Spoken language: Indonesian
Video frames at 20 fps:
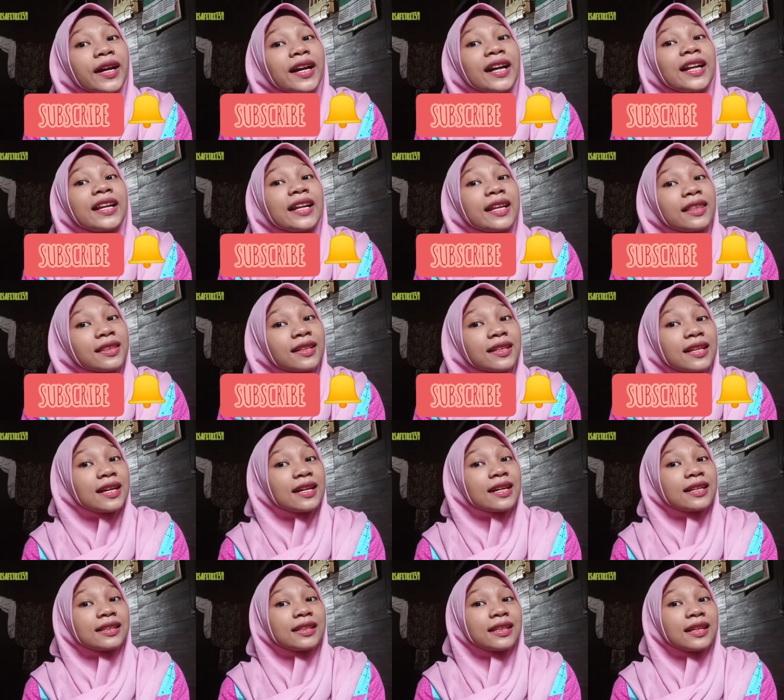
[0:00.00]
kalian
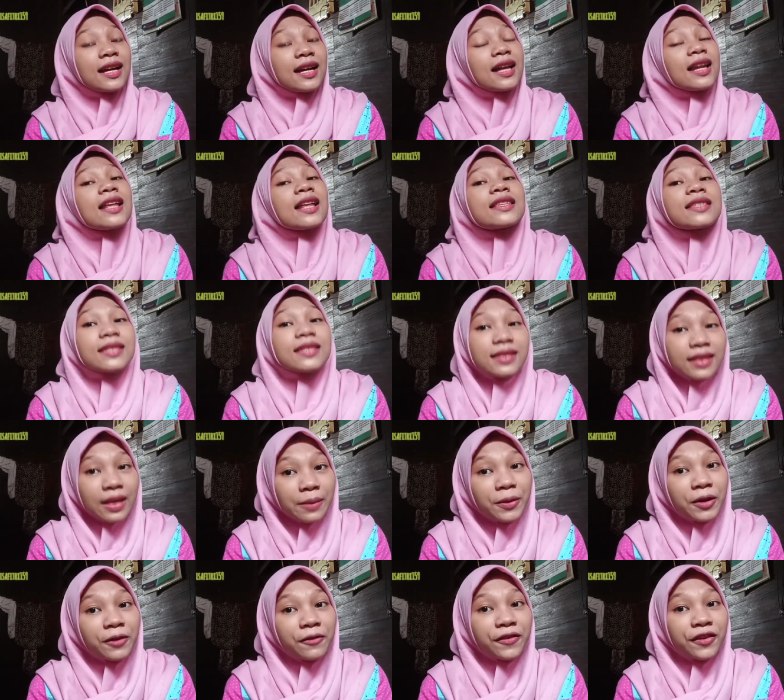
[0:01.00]
tidak ketinggalan
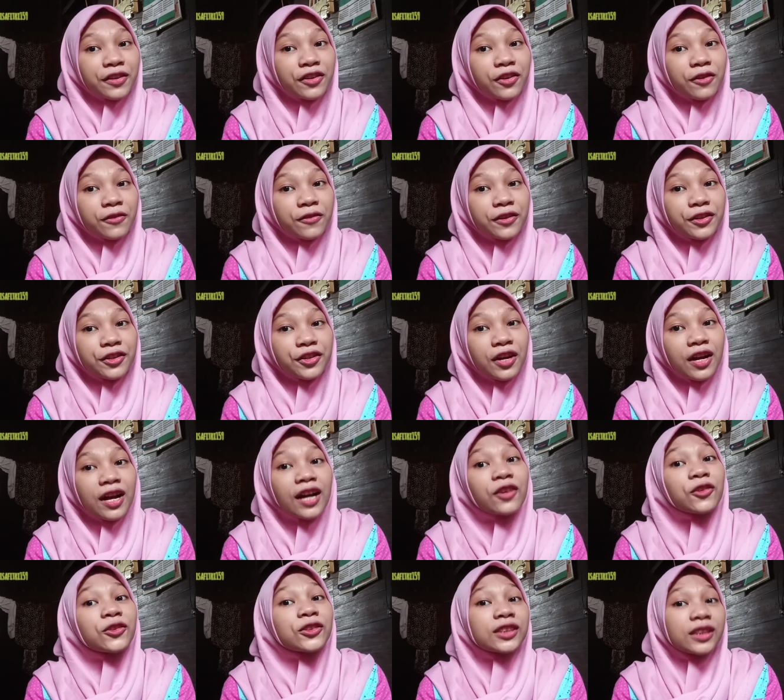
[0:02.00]
sama video-video
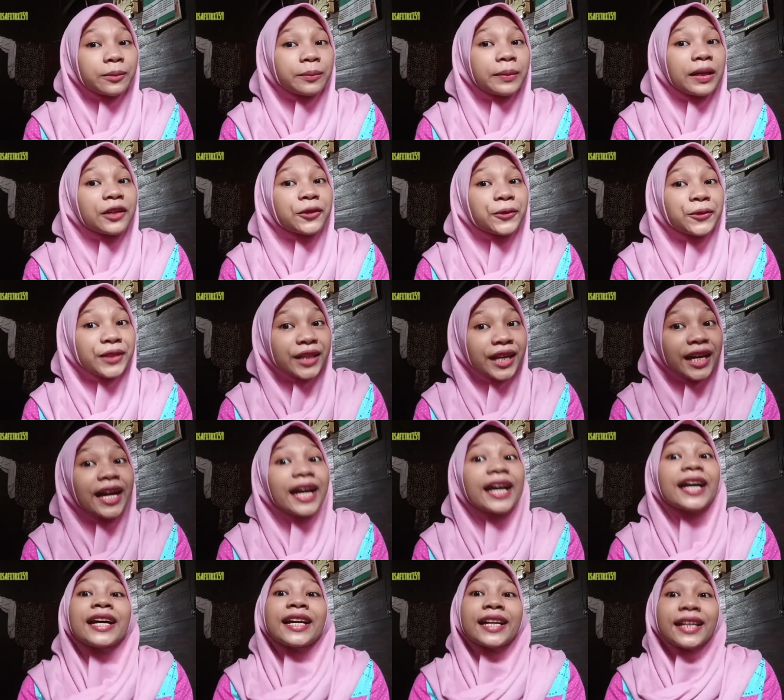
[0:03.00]
aku
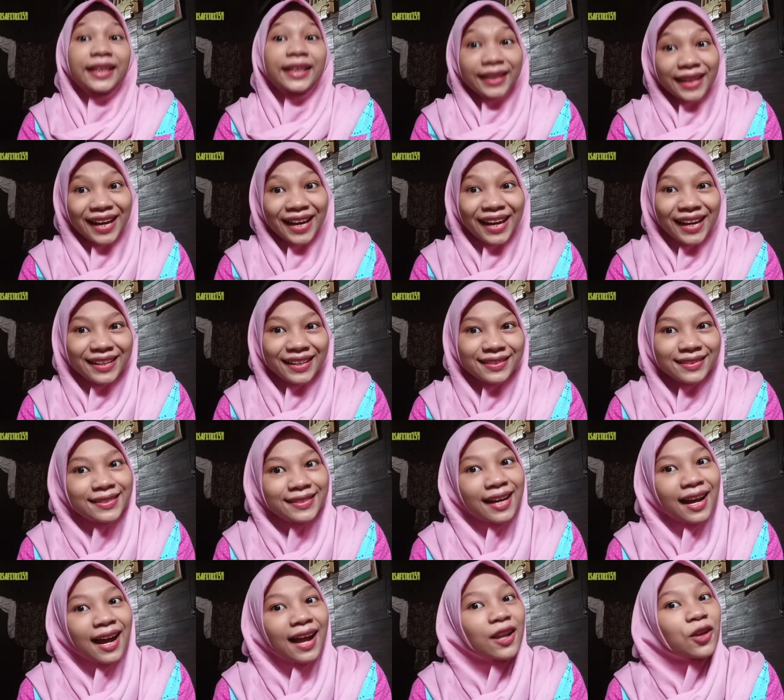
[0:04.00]
terbarunya. Dan
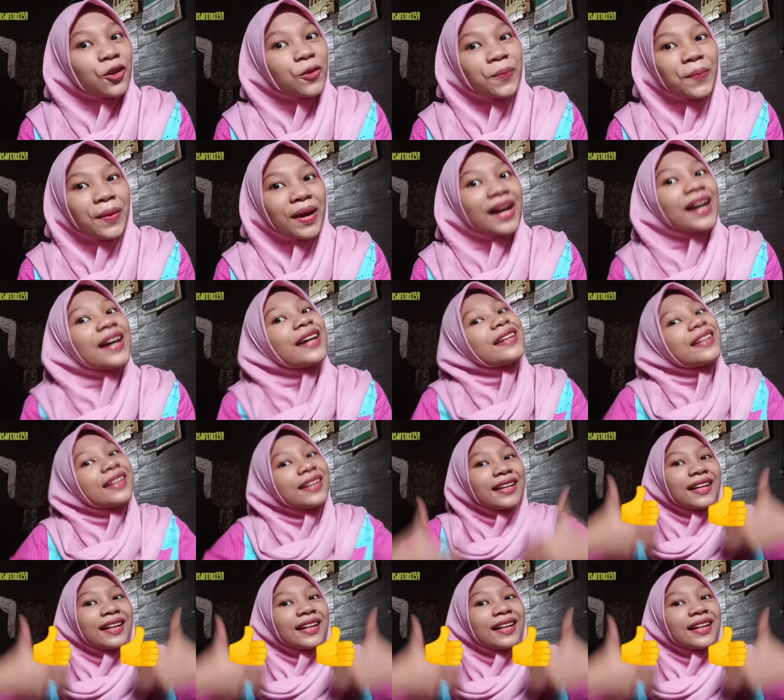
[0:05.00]
jangan lupa di